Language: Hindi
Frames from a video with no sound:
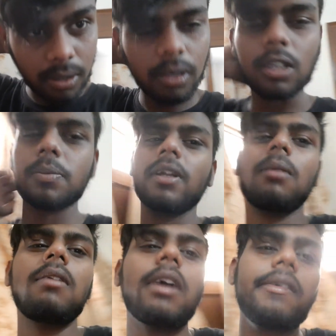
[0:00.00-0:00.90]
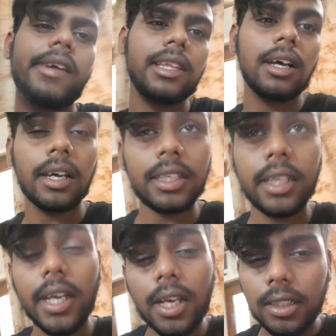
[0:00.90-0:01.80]
हॉस्पिटल में वाईफाई था नहीं
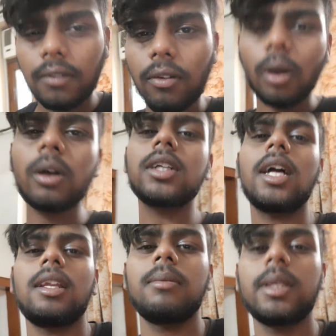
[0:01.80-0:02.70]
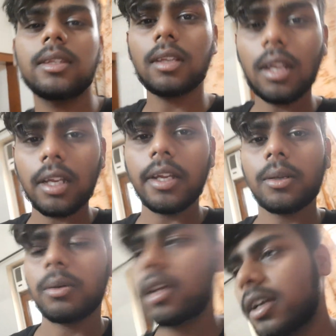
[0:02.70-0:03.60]
तो व्लॉग डालने में इतना लेट
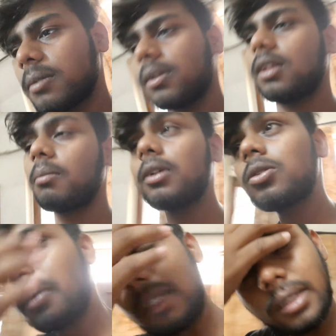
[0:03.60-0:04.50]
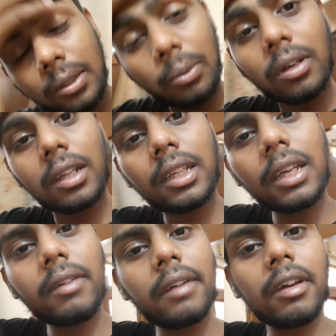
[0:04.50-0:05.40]
हो गया कि मतलब मैं सुबह से ढूंढ रहा था
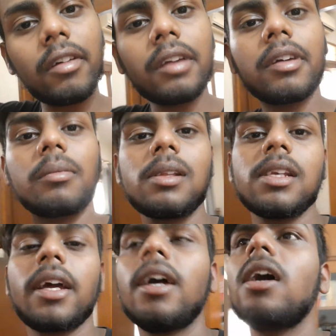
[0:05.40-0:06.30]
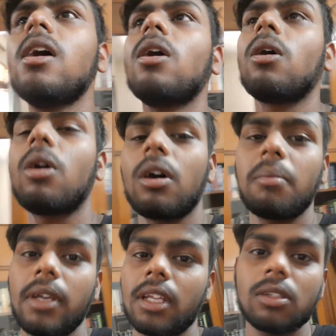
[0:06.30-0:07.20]
कि वाईफाई वाईफाई मिल जाए और
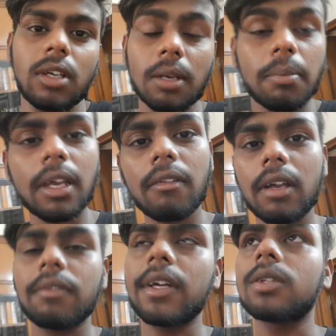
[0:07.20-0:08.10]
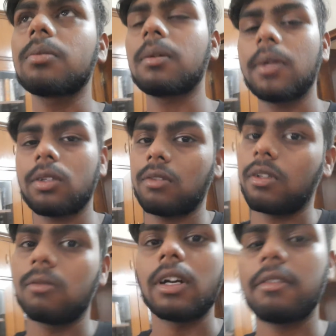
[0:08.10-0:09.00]
मेरे तो घर पे है वाईफाई तो फिर मैं तो
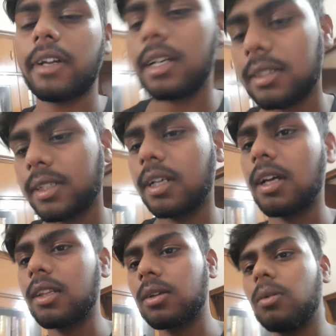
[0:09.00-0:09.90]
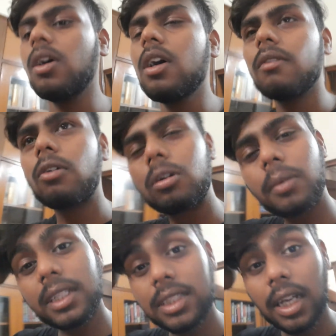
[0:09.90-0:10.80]
वाईफाई घर से ही डालता हूँ फ़ोन
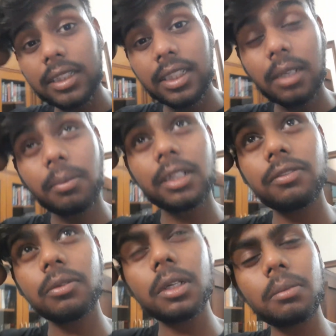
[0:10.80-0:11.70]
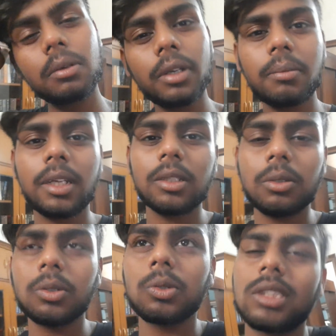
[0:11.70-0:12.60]
में रिचार्ज है बट फ़ोन में वही मेरा तो
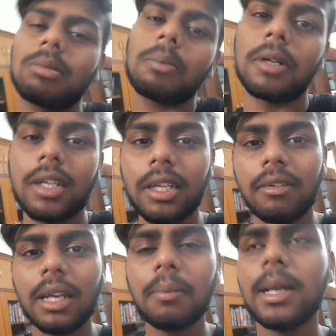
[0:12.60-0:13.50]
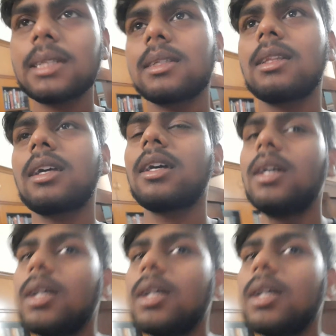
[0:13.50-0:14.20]
टू जी बी पर डे वाला पैक चलता है